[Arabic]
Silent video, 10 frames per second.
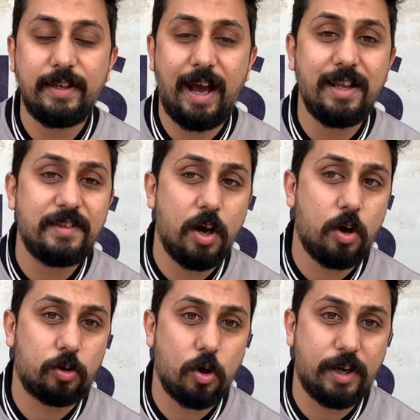نعدي
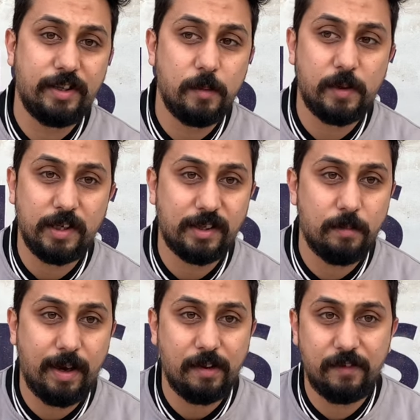اخطاء كتير
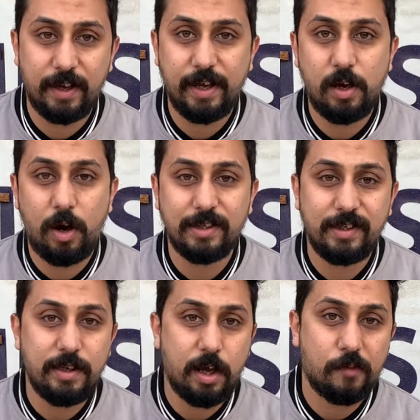بتحصل معانا في الغيه
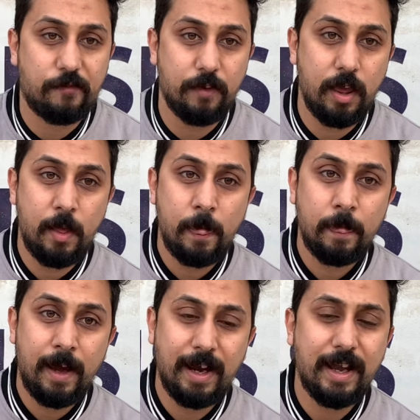وعايزين نعرف
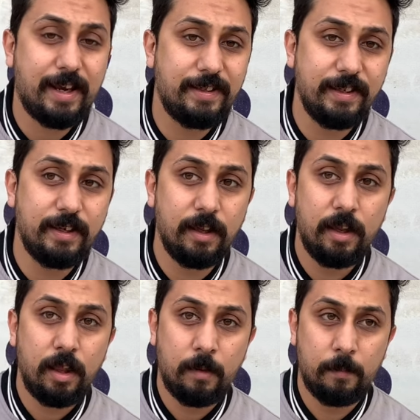حاجات كتير
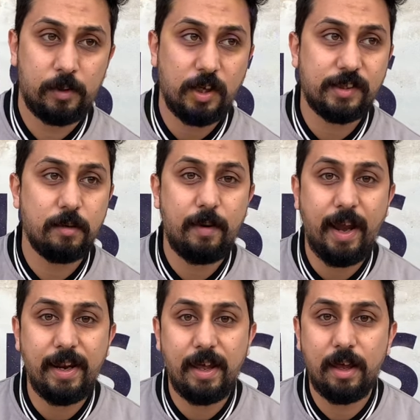بتحصل
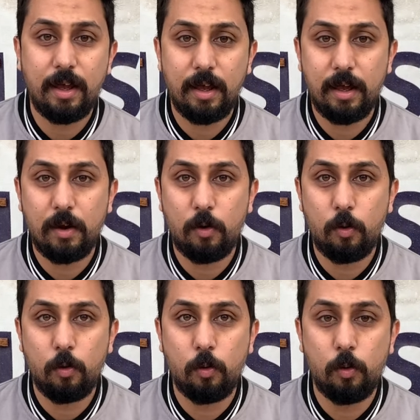معانا
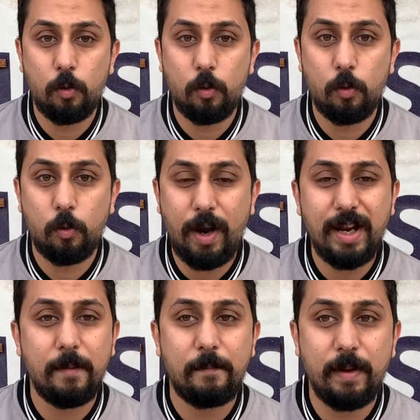
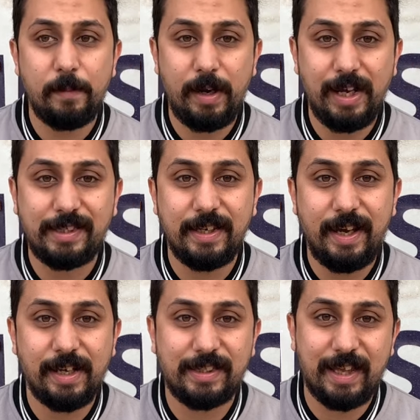واحنا بنحس
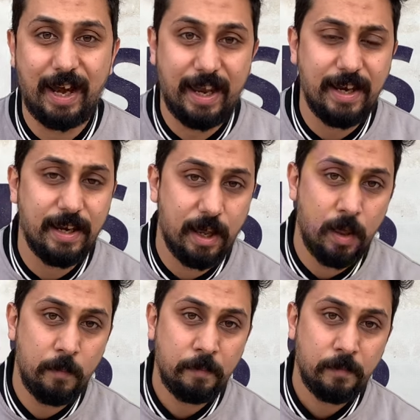ان احنا
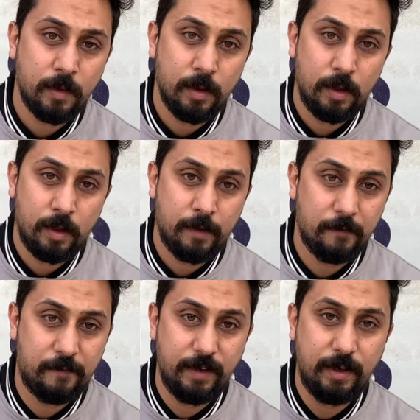استعجلنا
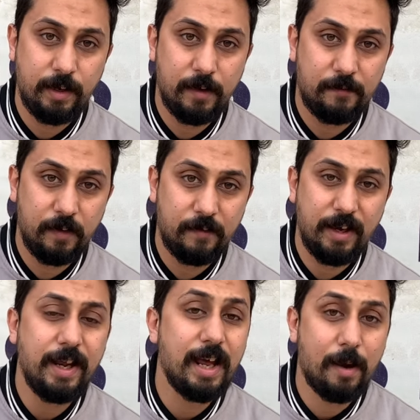في في, في
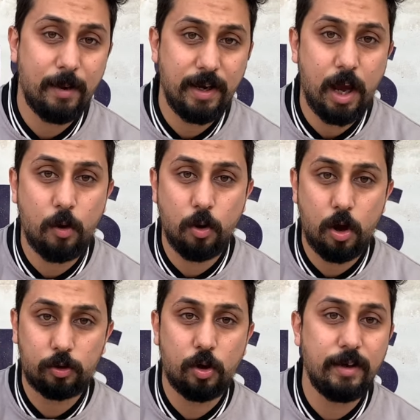اللي احنا عملناها او
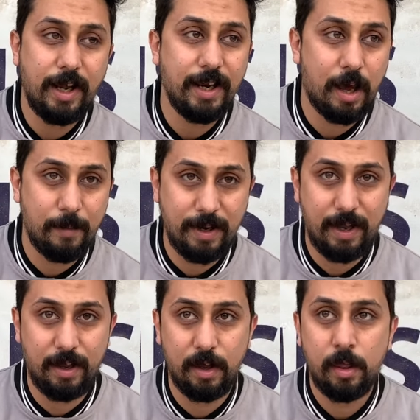الاخطاء اللي احنا
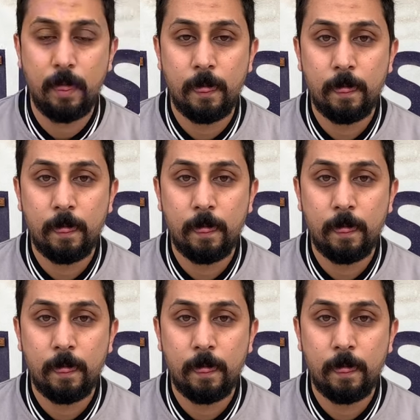عملناها